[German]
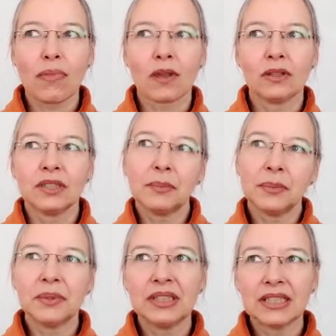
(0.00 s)
Und damit
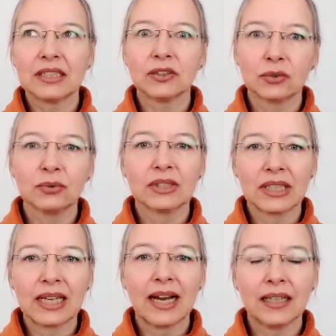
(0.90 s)
bin ich ganz gut
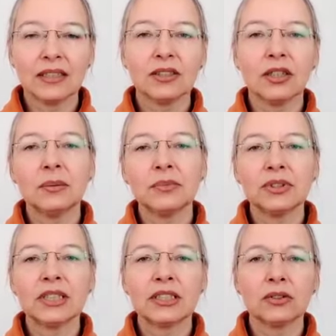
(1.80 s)
klargekommen und
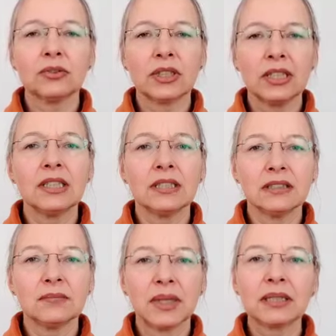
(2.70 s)
dachte, okay,
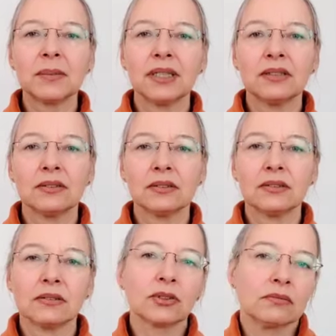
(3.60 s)
dann mache ich mal einen
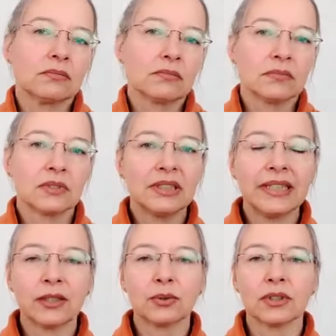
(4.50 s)

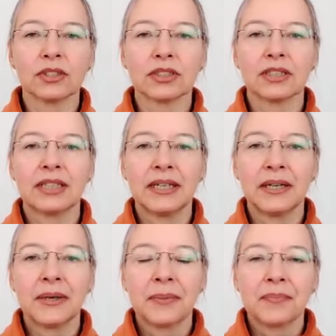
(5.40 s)
Nähkurs.
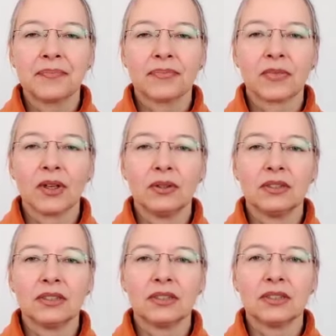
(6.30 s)

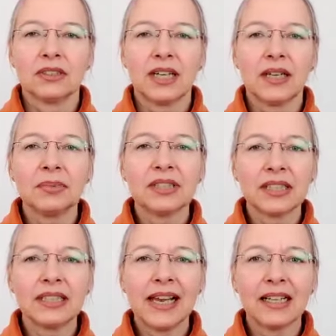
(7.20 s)
Und da habe ich dann
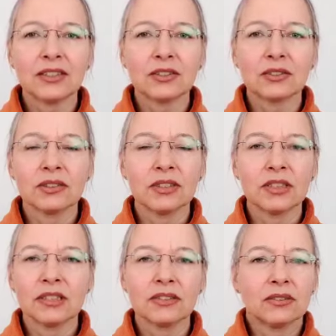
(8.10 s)
gelernt, so,
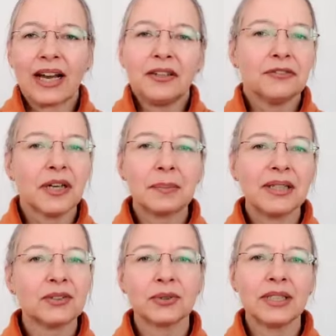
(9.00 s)
äh, so einfach mal
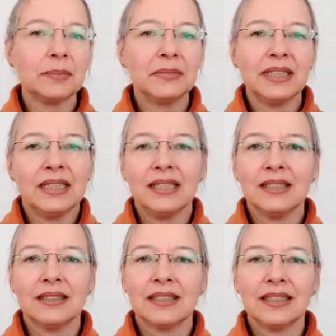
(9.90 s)
so eben
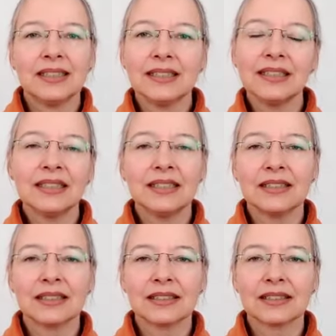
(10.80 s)
nähen geht
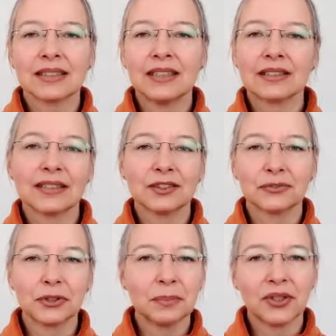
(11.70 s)
nicht. Das ist alles ganz
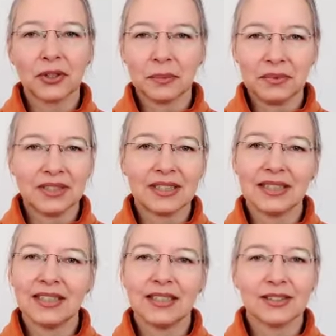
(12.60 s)
furchtbar
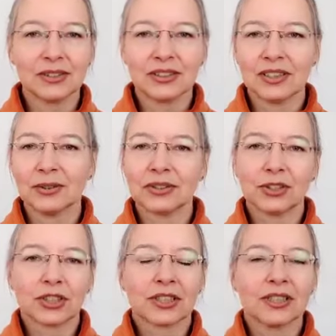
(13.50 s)
kompliziert und tausend
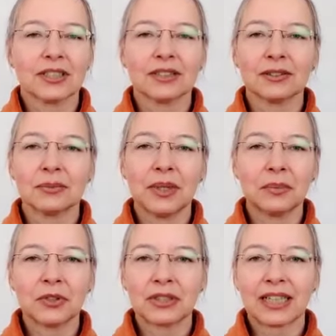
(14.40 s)
Schritte und man
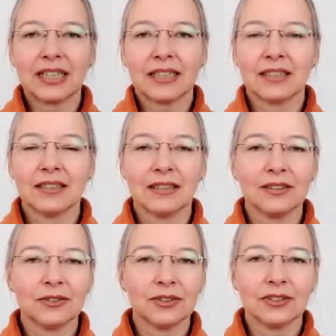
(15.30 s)
muss rechnen
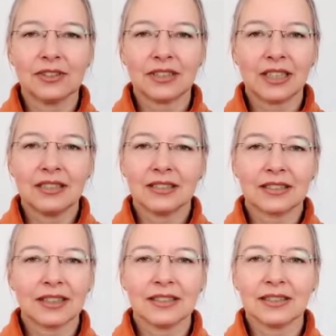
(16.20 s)
und alles
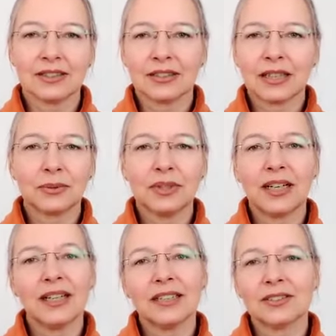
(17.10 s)
ganz
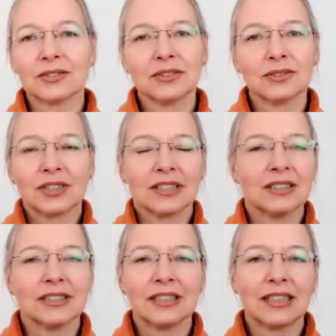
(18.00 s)
akkurat und du kannst
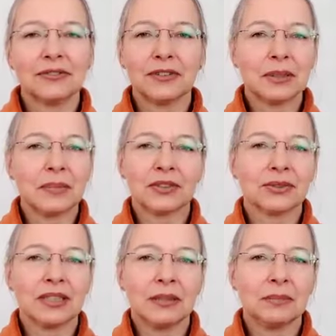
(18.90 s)
nicht einfach mal so
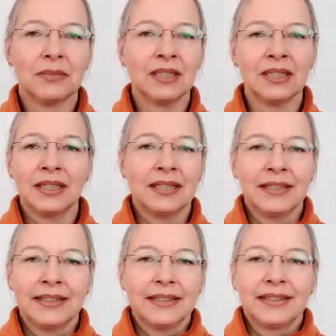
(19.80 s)
eben,
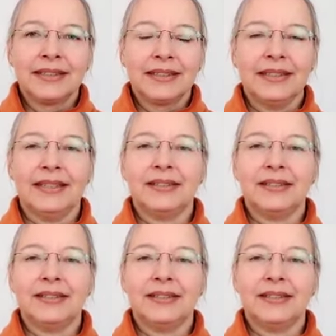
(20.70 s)
ja.